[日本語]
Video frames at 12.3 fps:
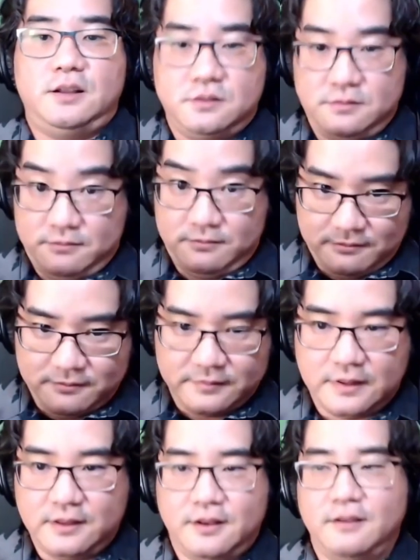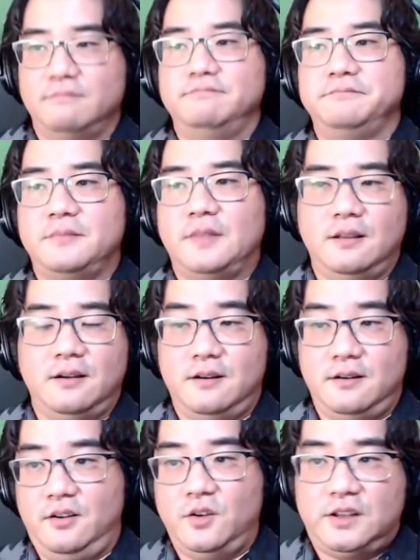
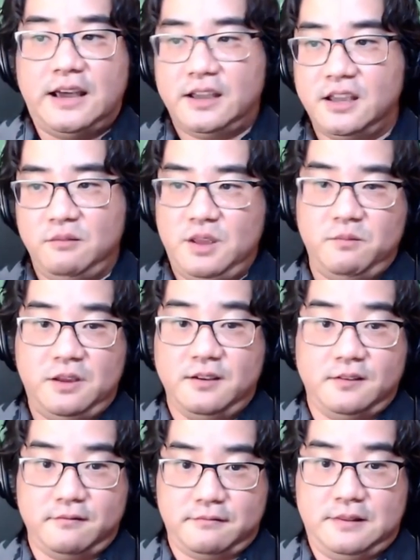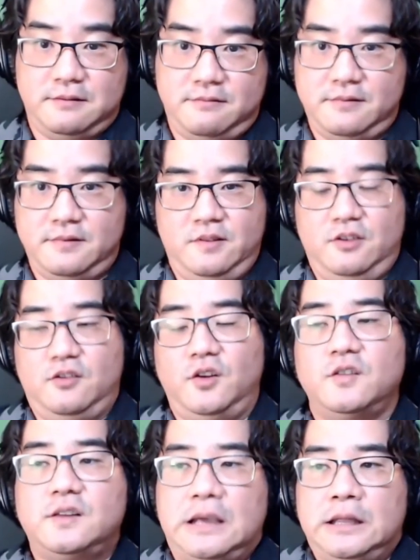のー、話を持ちかけてき
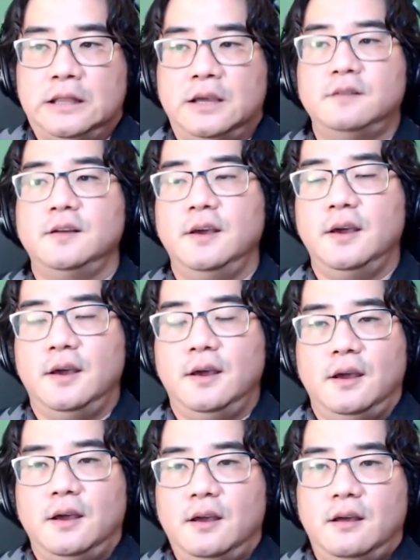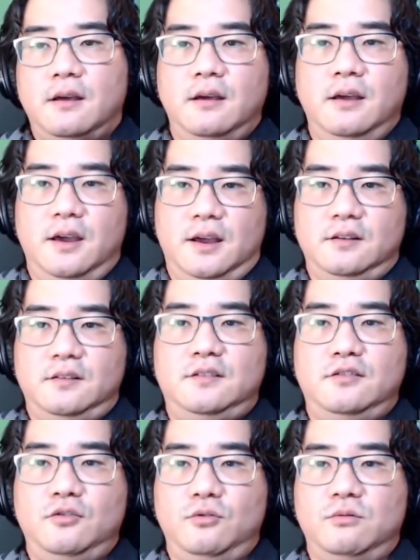たら、えー、で自
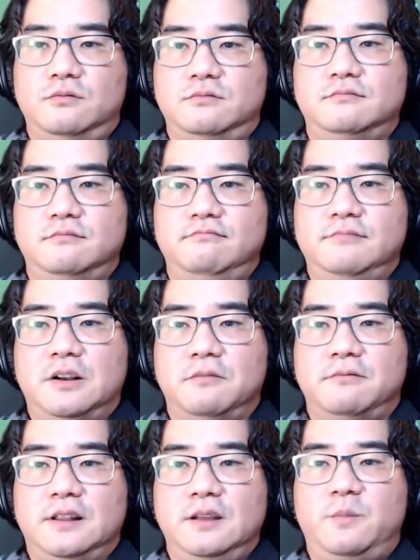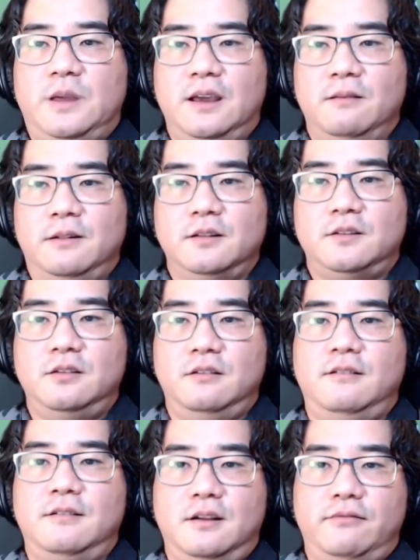分の意見を言って
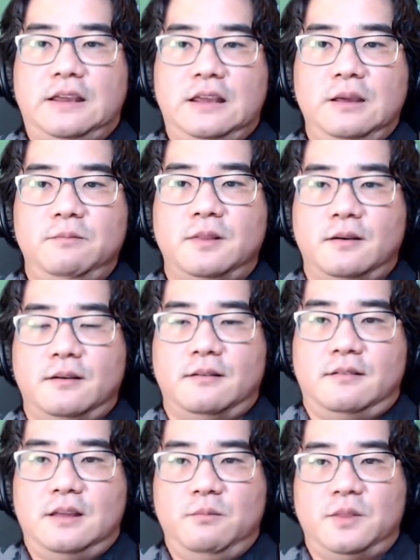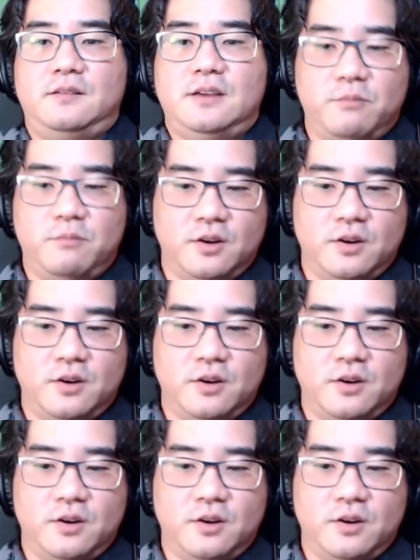も、えー、とても、